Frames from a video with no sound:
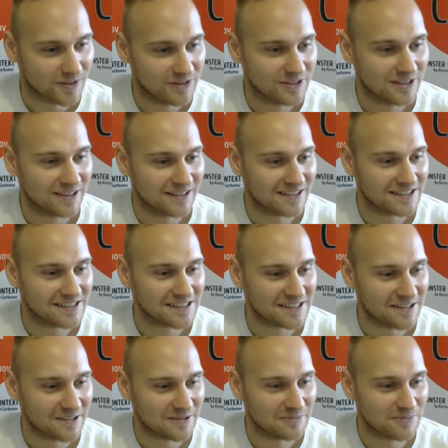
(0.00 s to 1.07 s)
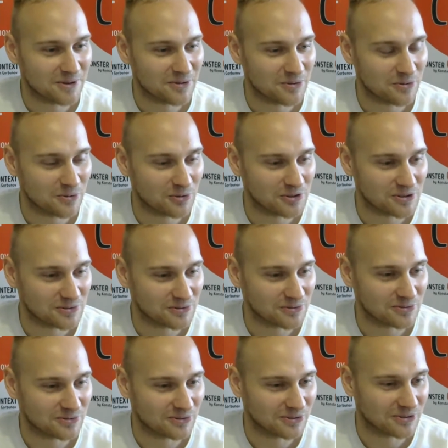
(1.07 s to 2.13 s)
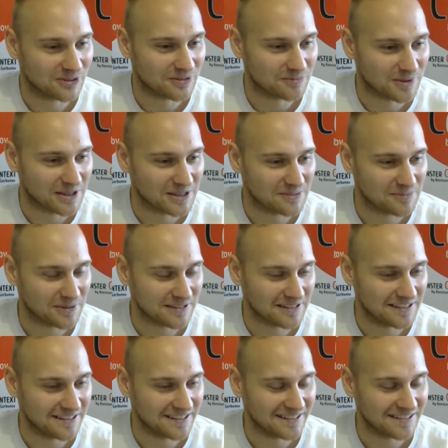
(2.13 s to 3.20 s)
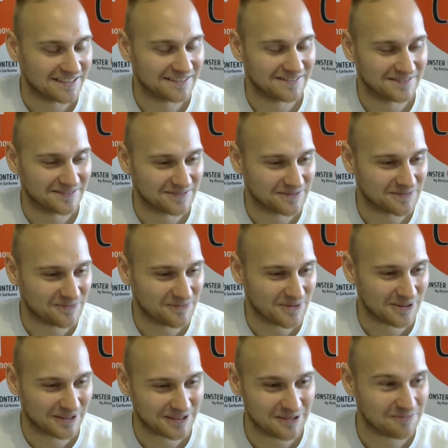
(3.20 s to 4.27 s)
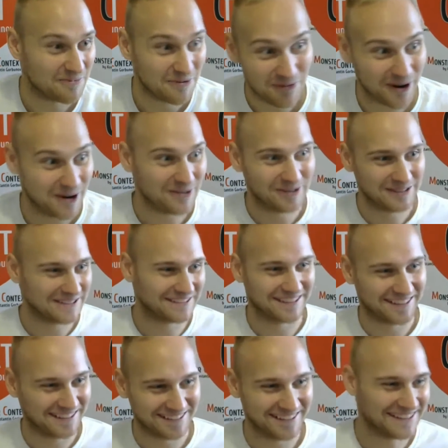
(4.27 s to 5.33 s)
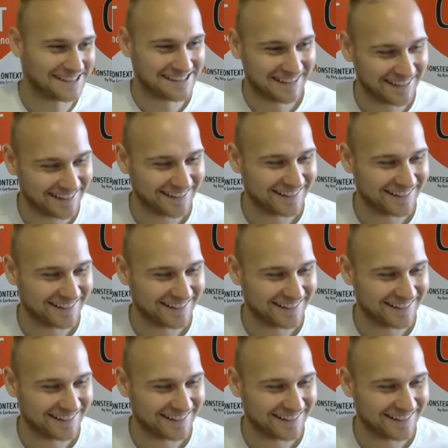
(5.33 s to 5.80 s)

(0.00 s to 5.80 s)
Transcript: И ты как есть... раз оставил мне отзыв в принципе, да, где да, да, да. Не, был, типа, вау, ак... это так классно.